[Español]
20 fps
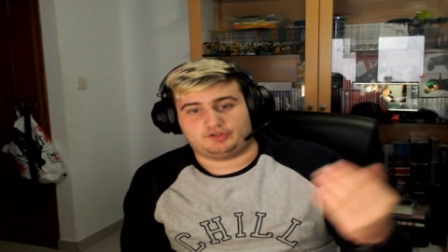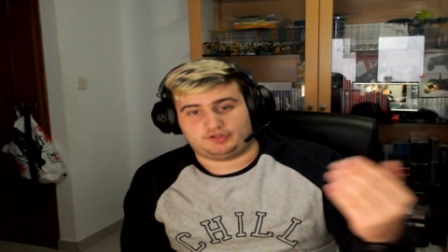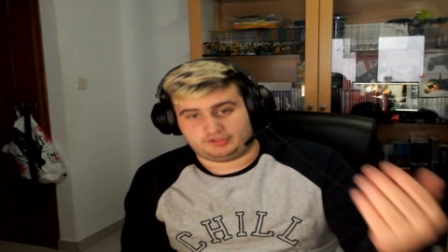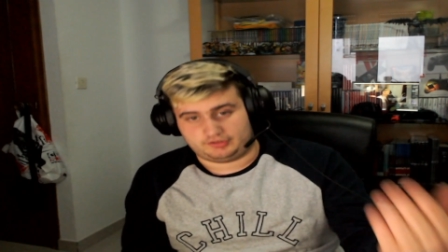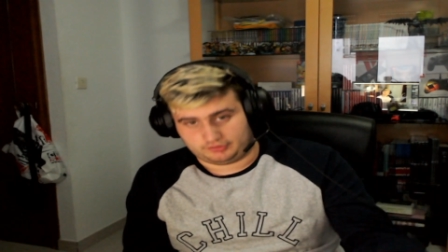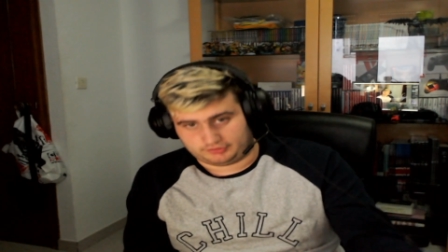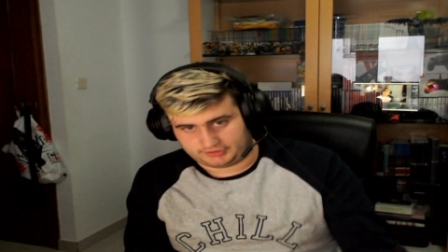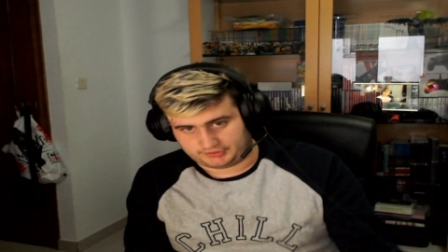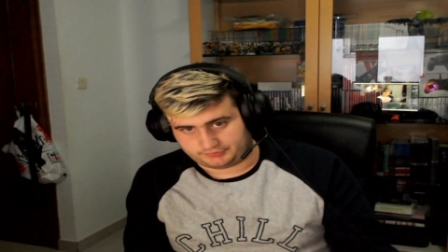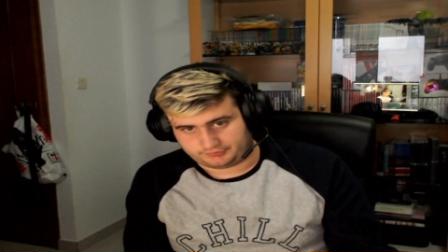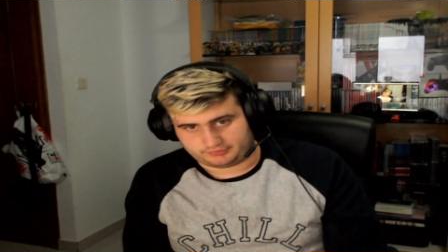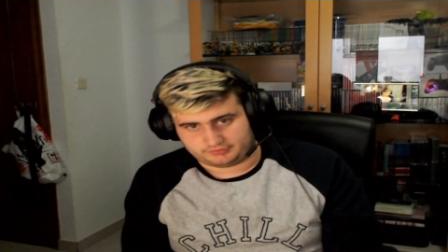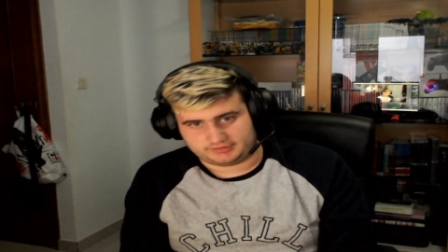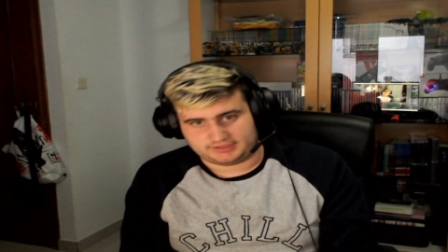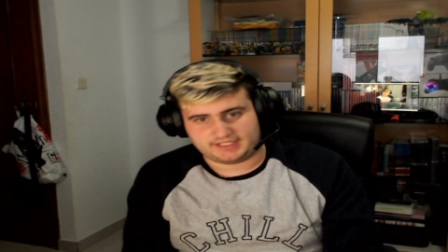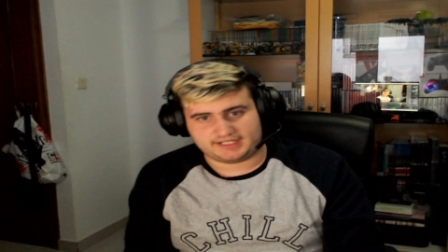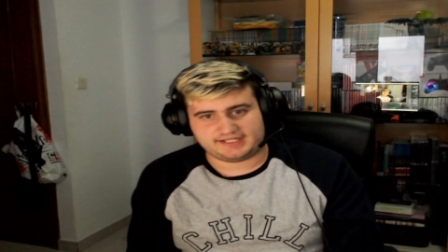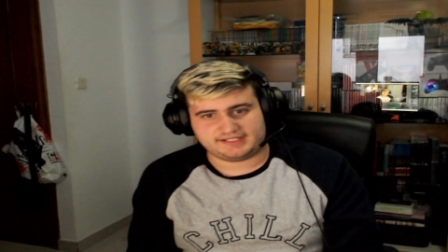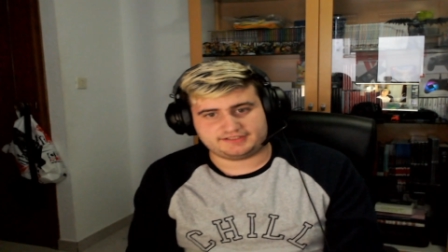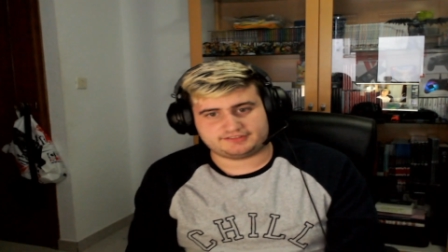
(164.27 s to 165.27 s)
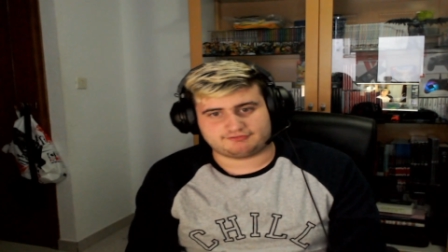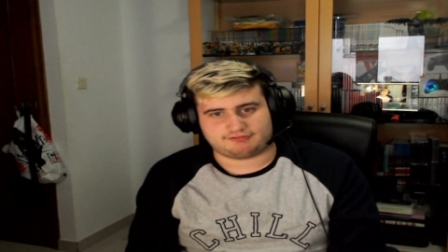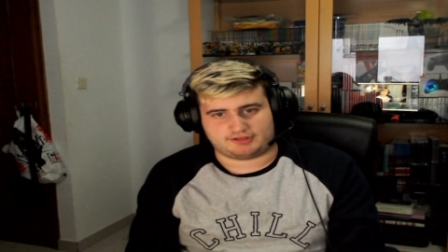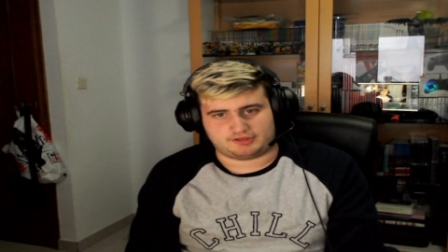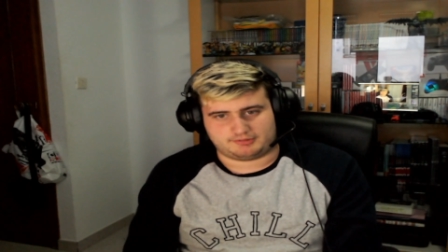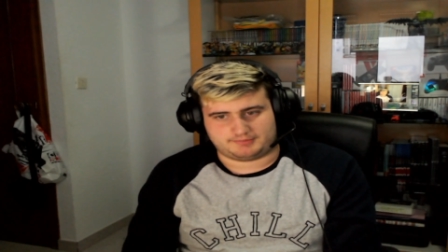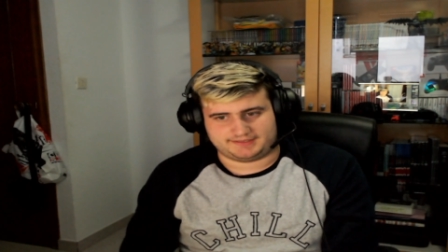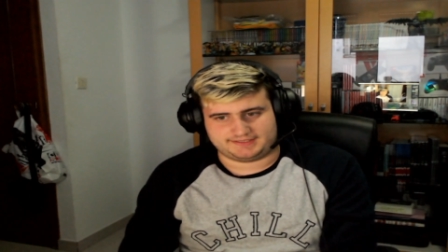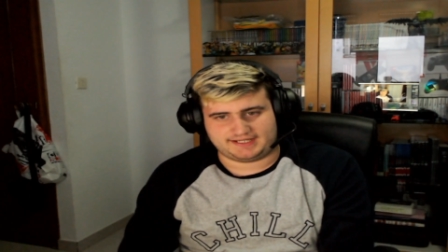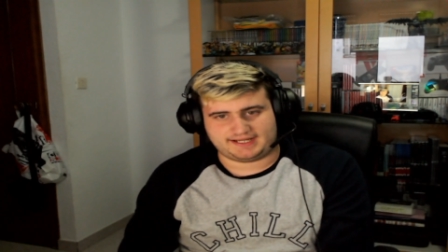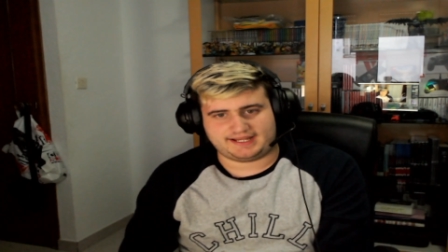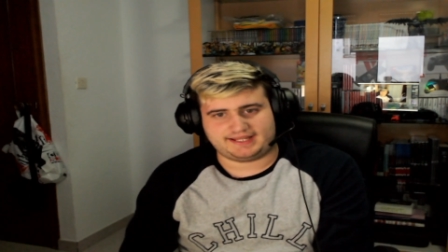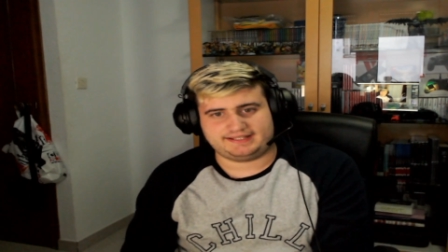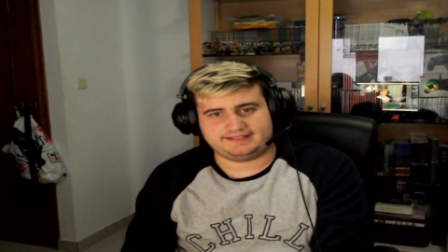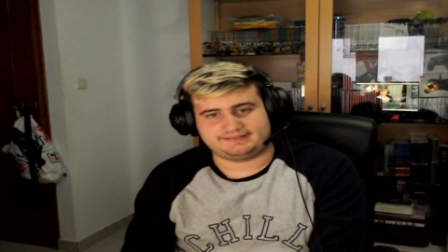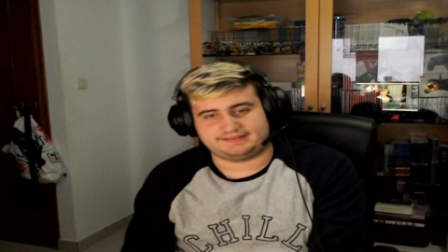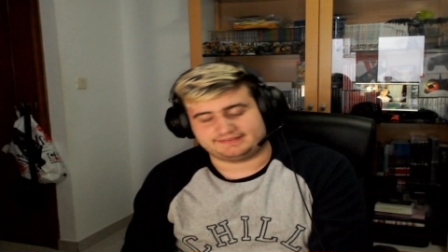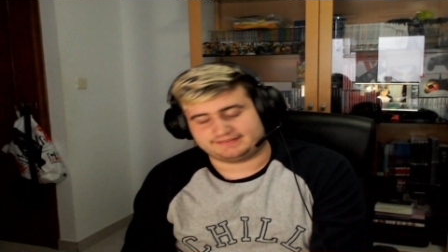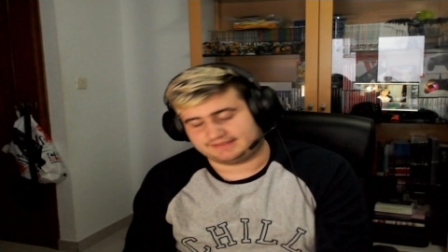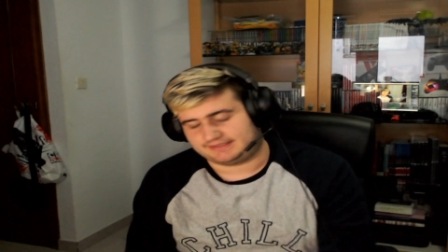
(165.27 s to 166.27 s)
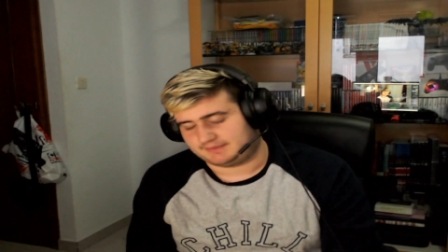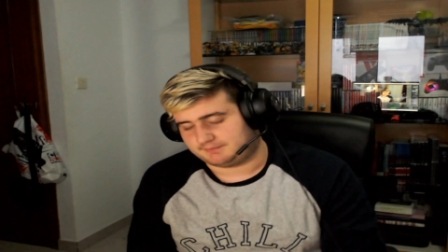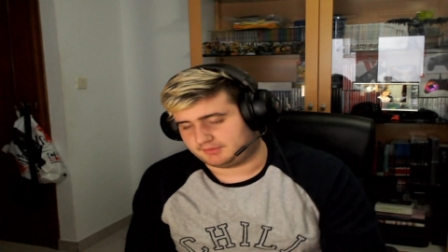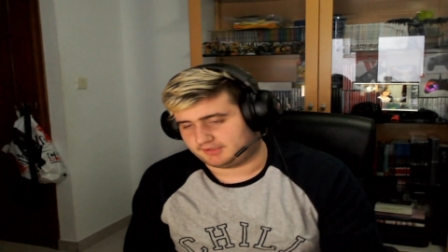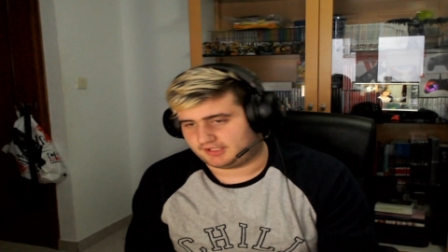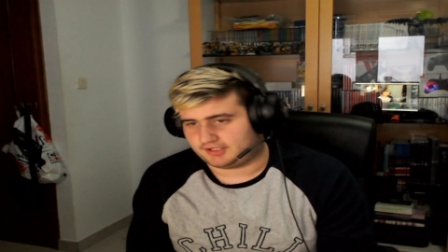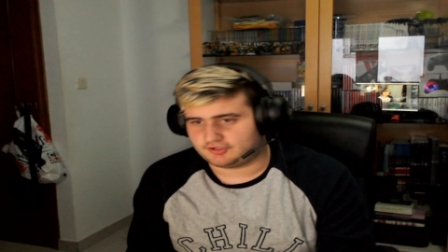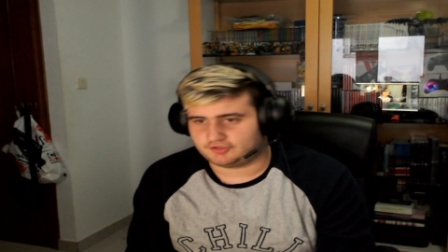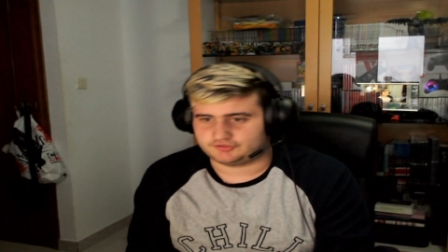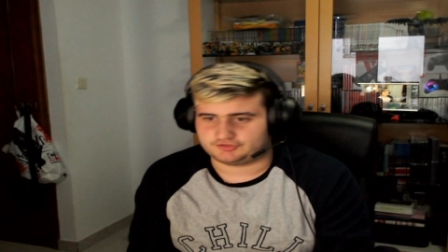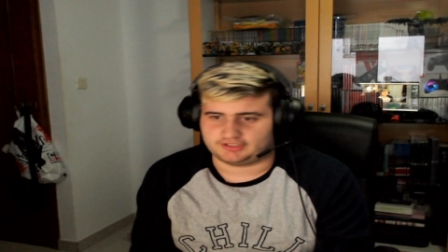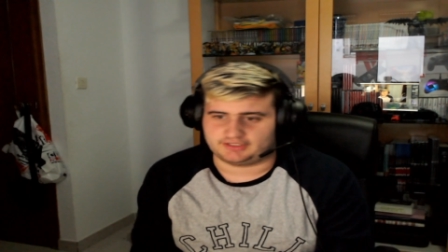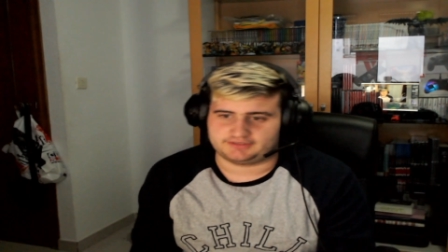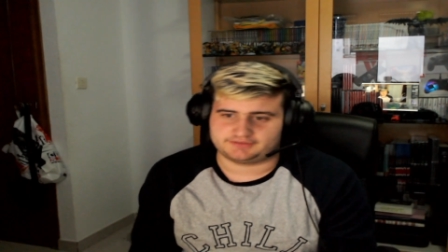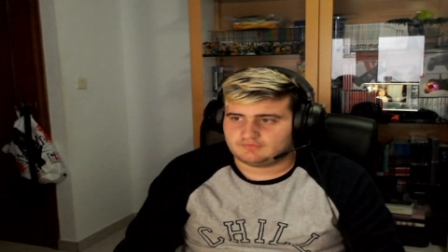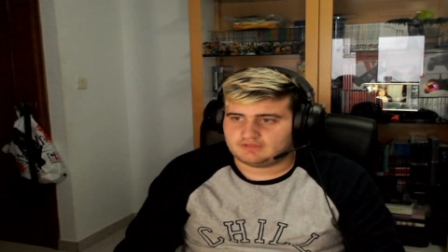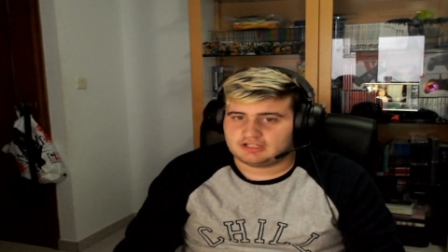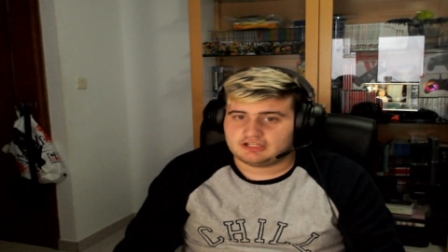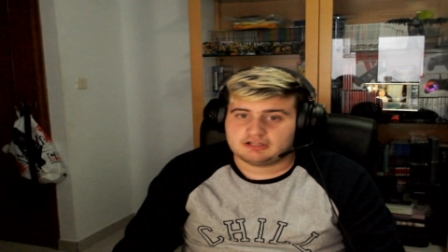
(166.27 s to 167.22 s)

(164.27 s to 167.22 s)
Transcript: lo disfrutéis cuando vayáis ese tipo de cosas.